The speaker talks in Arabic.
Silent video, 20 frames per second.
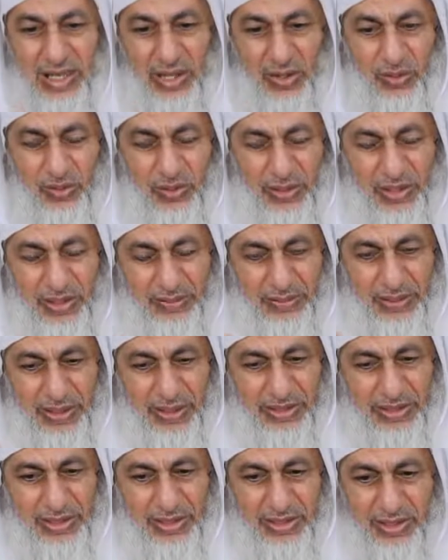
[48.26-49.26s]
او
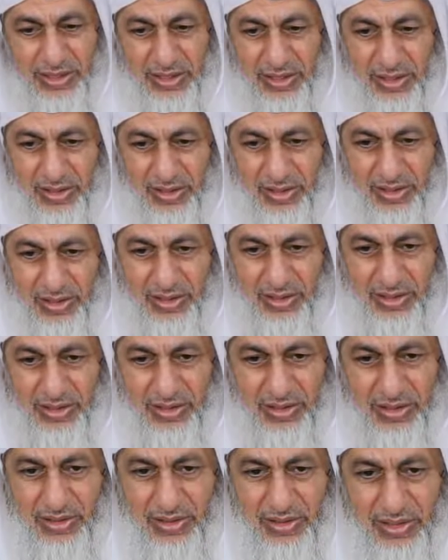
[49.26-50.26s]
اخباتا الى الله
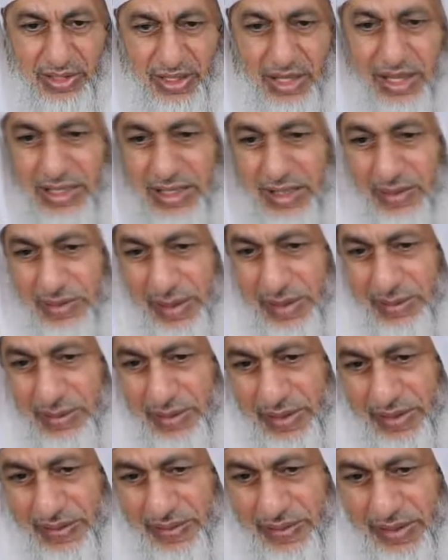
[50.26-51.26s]
ادم
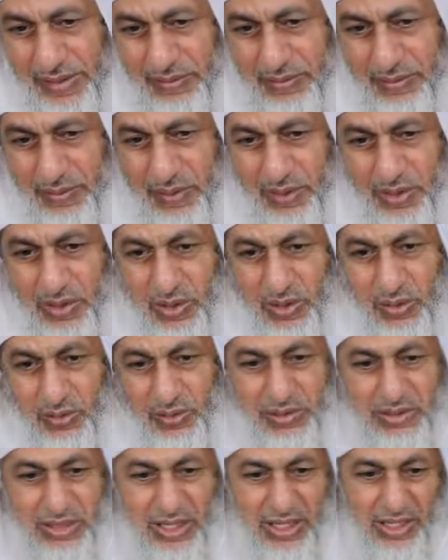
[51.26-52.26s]
عمل الذنب
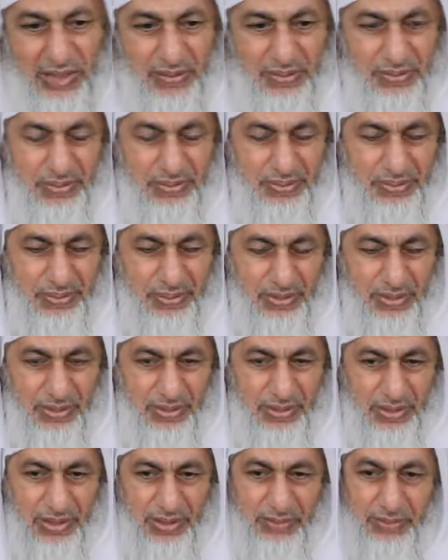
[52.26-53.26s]
وتاب
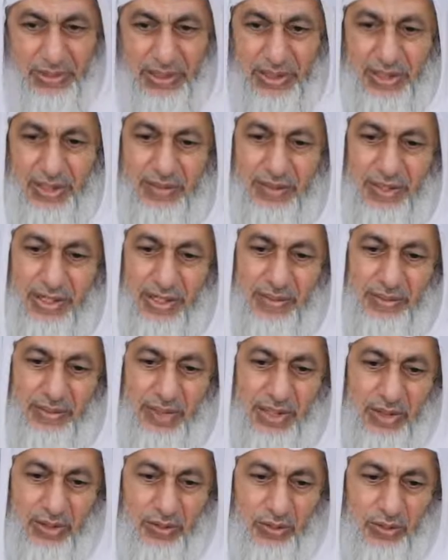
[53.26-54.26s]
ربنا
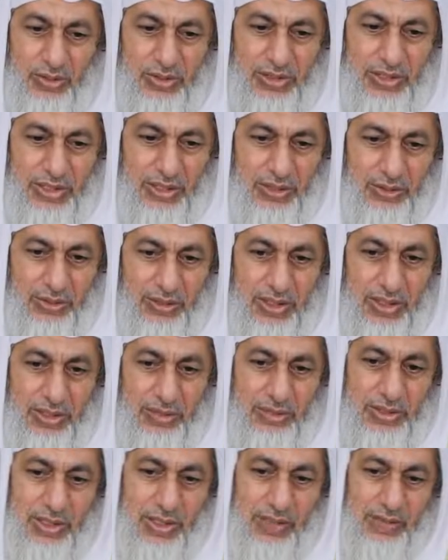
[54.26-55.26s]
ظلمنا انفسنا وان
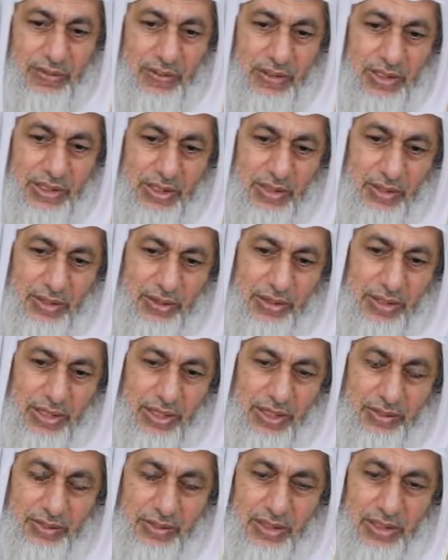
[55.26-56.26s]
لم تغفر لنا
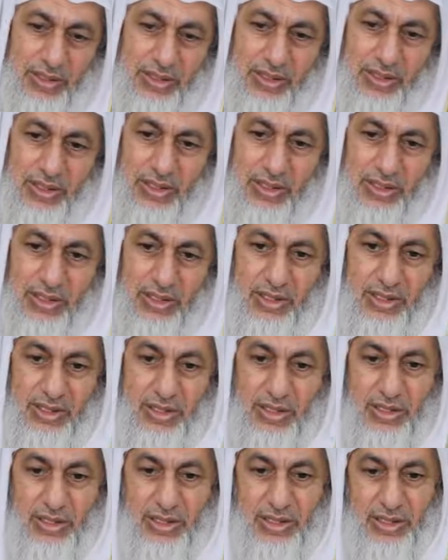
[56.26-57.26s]
وترحمنا
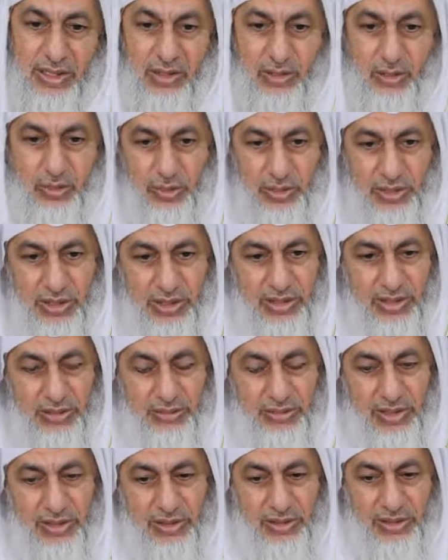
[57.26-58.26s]
لنكونن
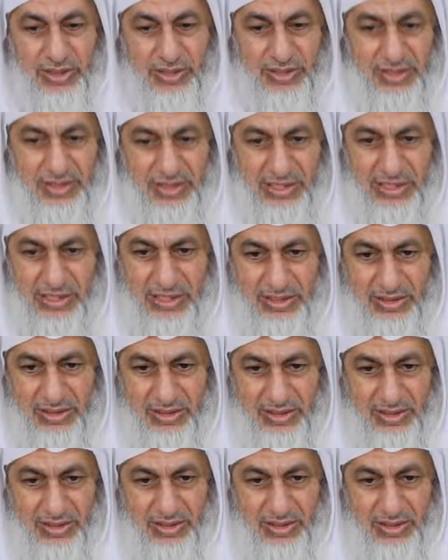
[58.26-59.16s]
من الخاسرين